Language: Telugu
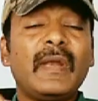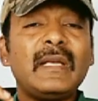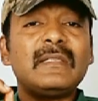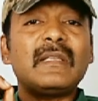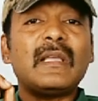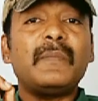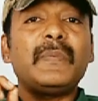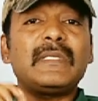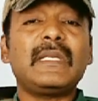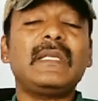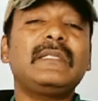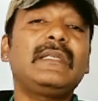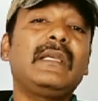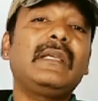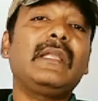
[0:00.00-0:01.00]
ఫ్రెండ్స్ ఆ బిజినెస్
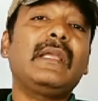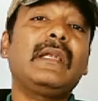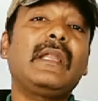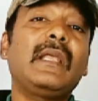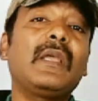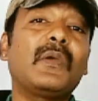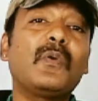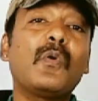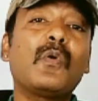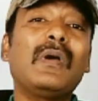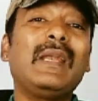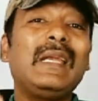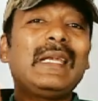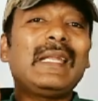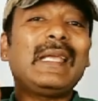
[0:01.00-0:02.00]
ఏంటి అంటే
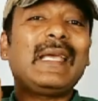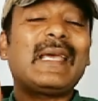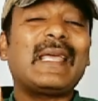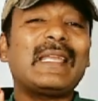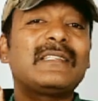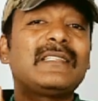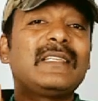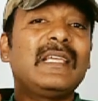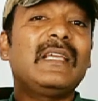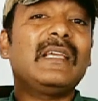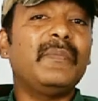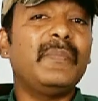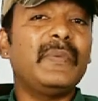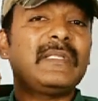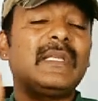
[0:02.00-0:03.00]
కోకోనట్ క్రషింగ్
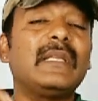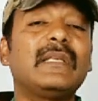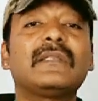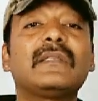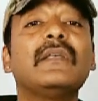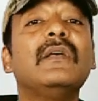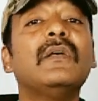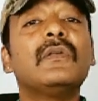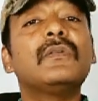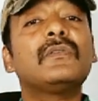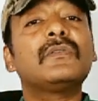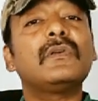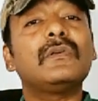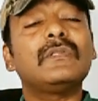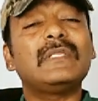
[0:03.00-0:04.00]
బిజినెస్
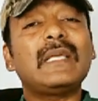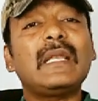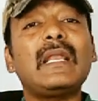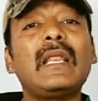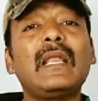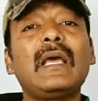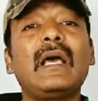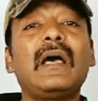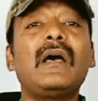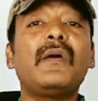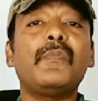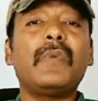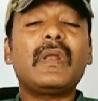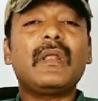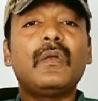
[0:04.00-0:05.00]
సో జనరల్గా
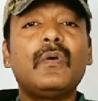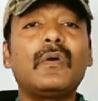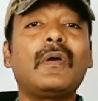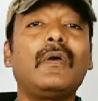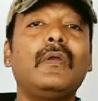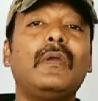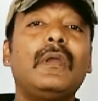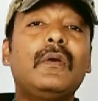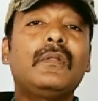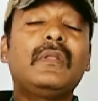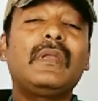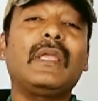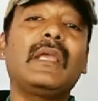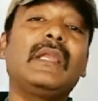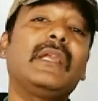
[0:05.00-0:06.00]
మన లోకల్లో
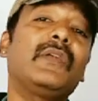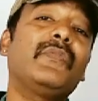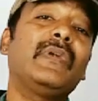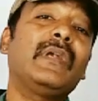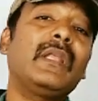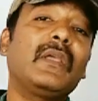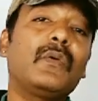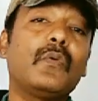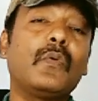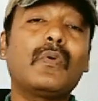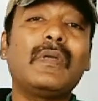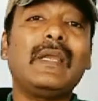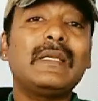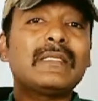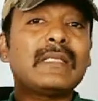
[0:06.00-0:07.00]
దొరికేటటువంటి
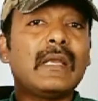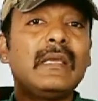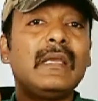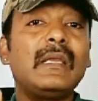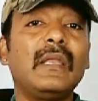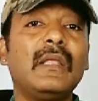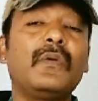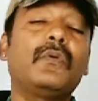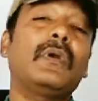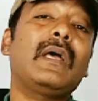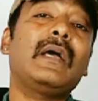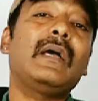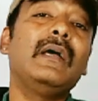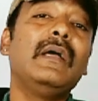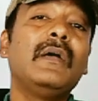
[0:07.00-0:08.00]
కోకోనట్స్ అన్నిటినీ కూడా
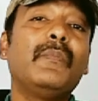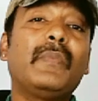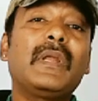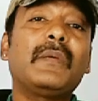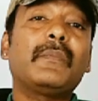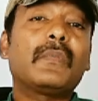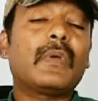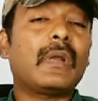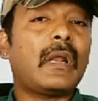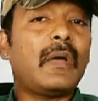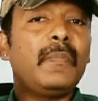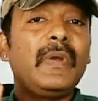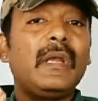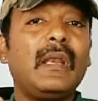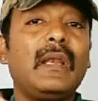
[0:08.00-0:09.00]
మనం రా
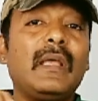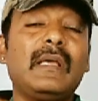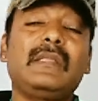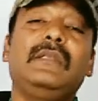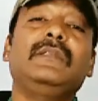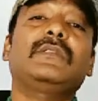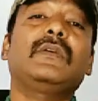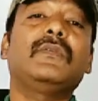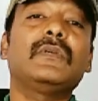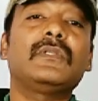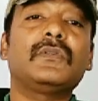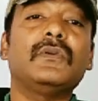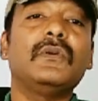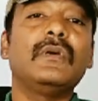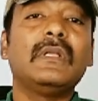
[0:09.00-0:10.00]
మెటీరియల్గా తీసుకోవచ్చు
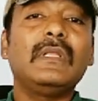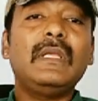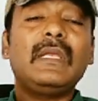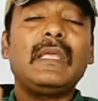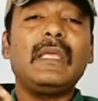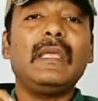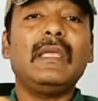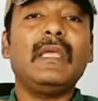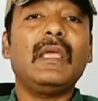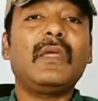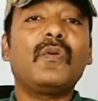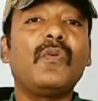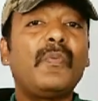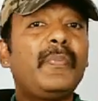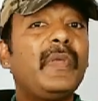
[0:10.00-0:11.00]
దీనికి
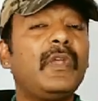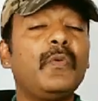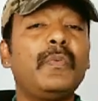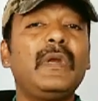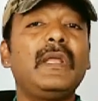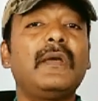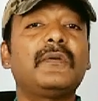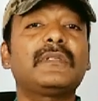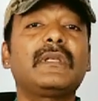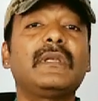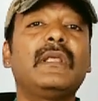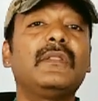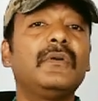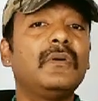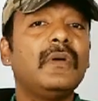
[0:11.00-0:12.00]
ఎక్కువ పెట్టుబడి అవసరం
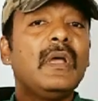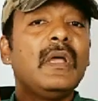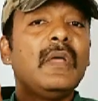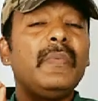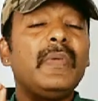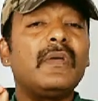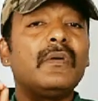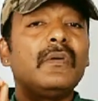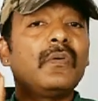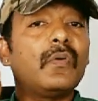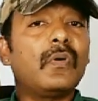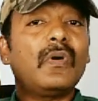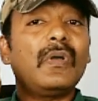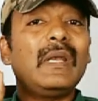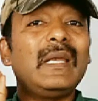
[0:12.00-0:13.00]
లేదు మీకు
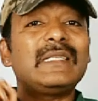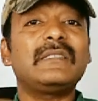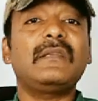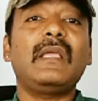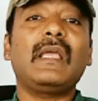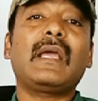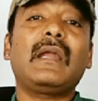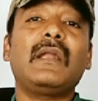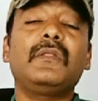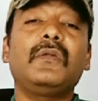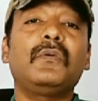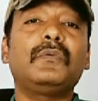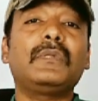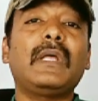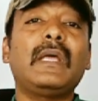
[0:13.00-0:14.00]
కోకోనట్స్ ఎక్కడ
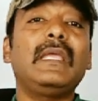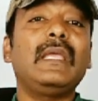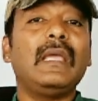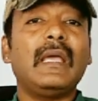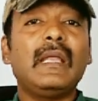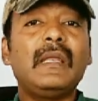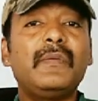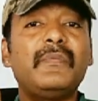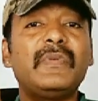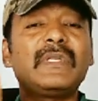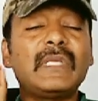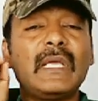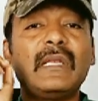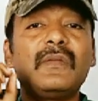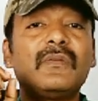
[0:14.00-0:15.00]
దొరుకుతాయి అనే
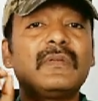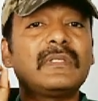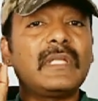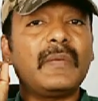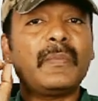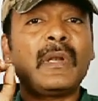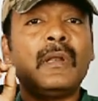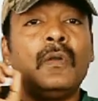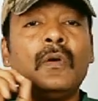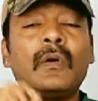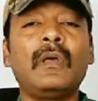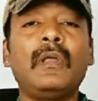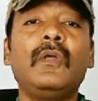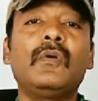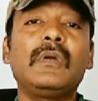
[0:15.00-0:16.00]
విషయానికి వస్తే మన
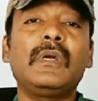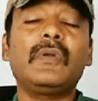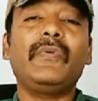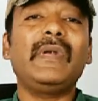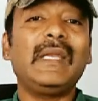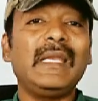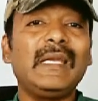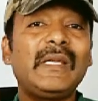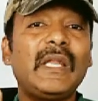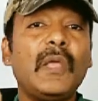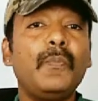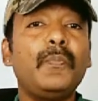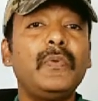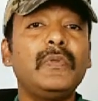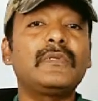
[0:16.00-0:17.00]
లోకల్లో ఉన్నటువంటి
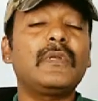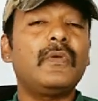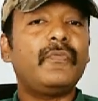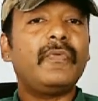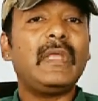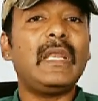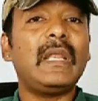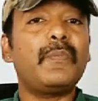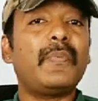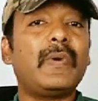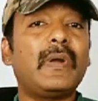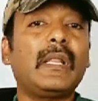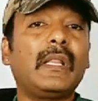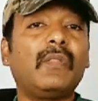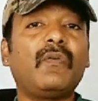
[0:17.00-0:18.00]
టెంపుల్స్లో వేలం
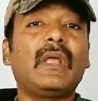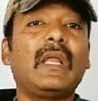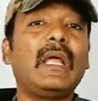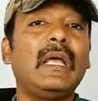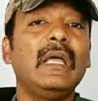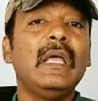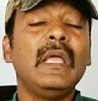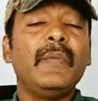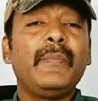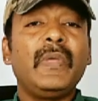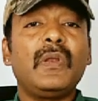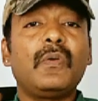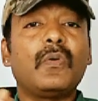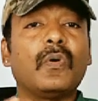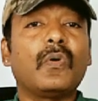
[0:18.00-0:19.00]
పాట ద్వారా మీరు
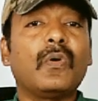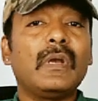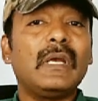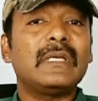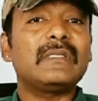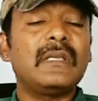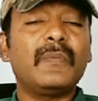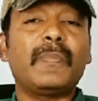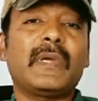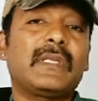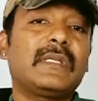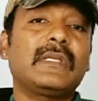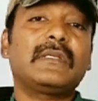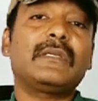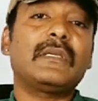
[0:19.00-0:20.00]
కోకోనట్స్ని
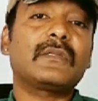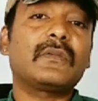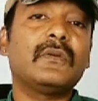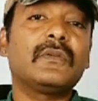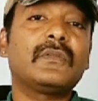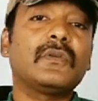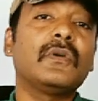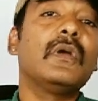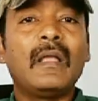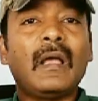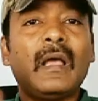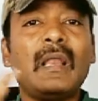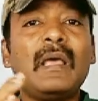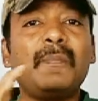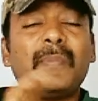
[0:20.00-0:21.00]
పర్చేస్ చేసుకోవచ్చు
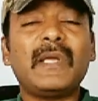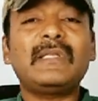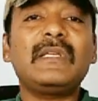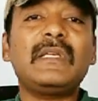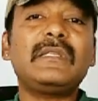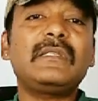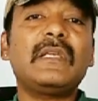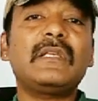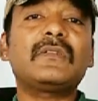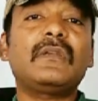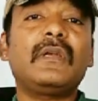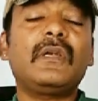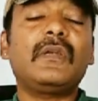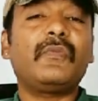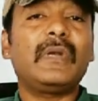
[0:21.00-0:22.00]
అలా పర్చేస్
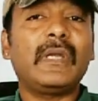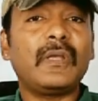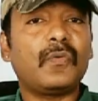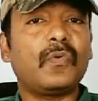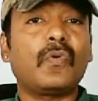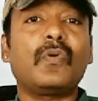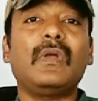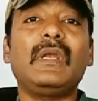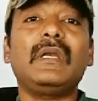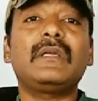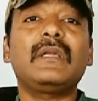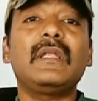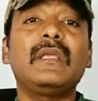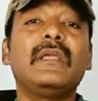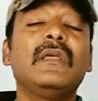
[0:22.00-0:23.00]
చేసుకున్నటువంటి
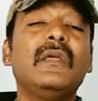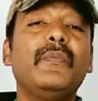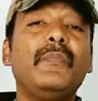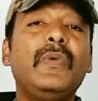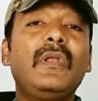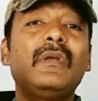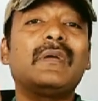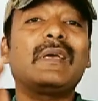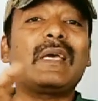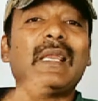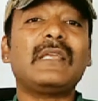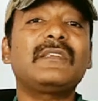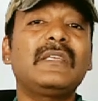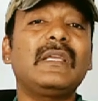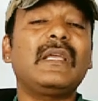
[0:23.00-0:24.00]
కోకోనట్ని మీరు
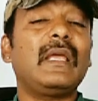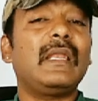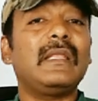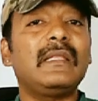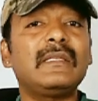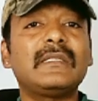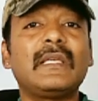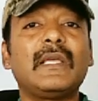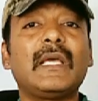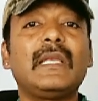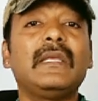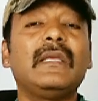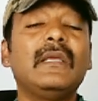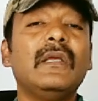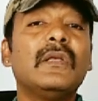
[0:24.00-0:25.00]
క్రషింగ్ అనేది
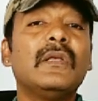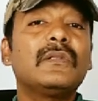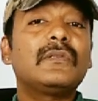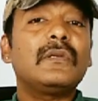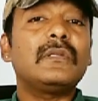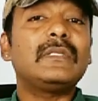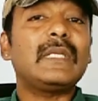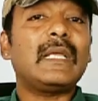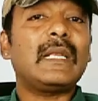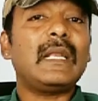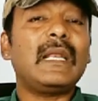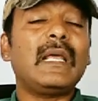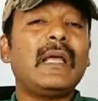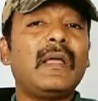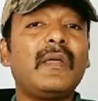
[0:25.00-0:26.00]
చేయాలి సో
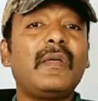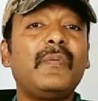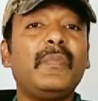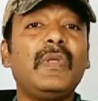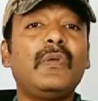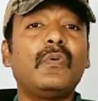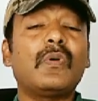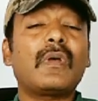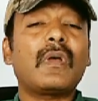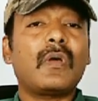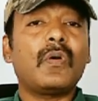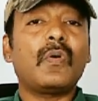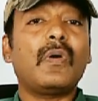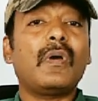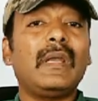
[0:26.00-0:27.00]
జనరల్గా మీరు ఒక
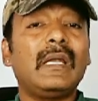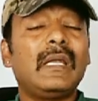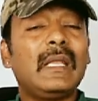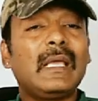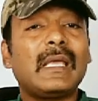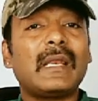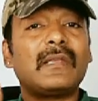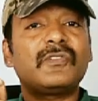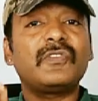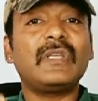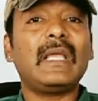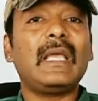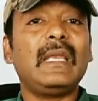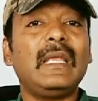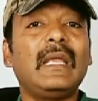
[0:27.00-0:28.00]
కోకోనట్ని క్రష్
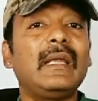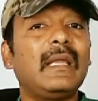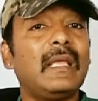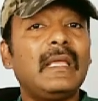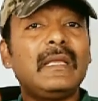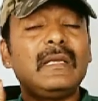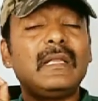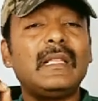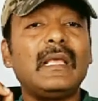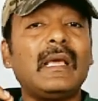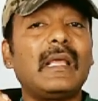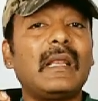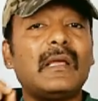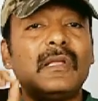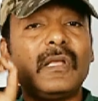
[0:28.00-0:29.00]
చేయాలి అంటే ఇంటి దగ్గర